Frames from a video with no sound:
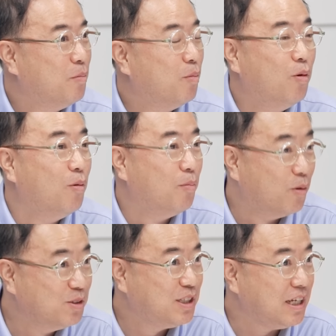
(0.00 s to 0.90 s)
뭐,
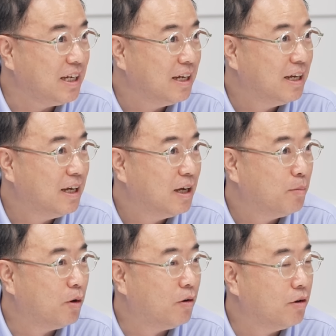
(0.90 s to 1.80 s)
뭐지?
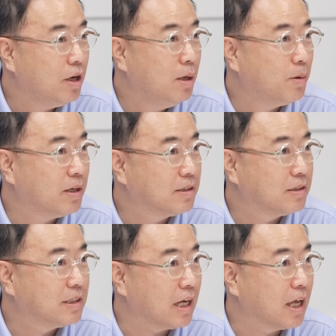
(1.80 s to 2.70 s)
뭐, 일본에서
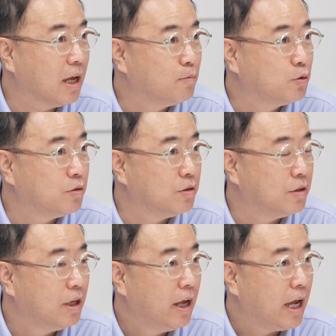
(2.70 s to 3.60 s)
싸게 무슨
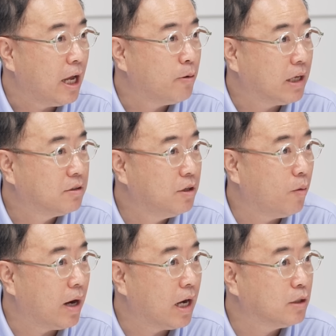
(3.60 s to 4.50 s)
엔화
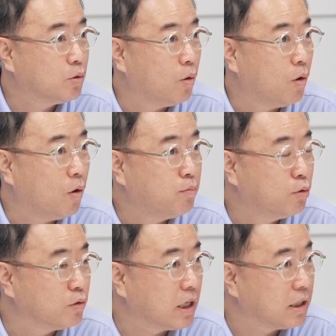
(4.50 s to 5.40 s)
들여와가지고
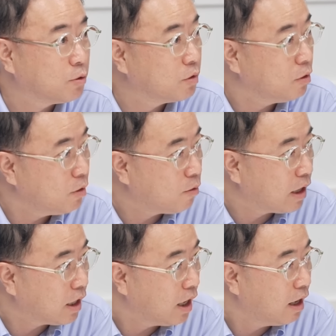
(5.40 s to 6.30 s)
부동산 계속 띄우려고
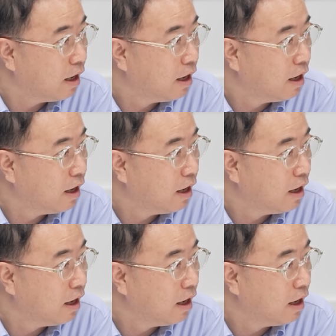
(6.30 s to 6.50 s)
하나?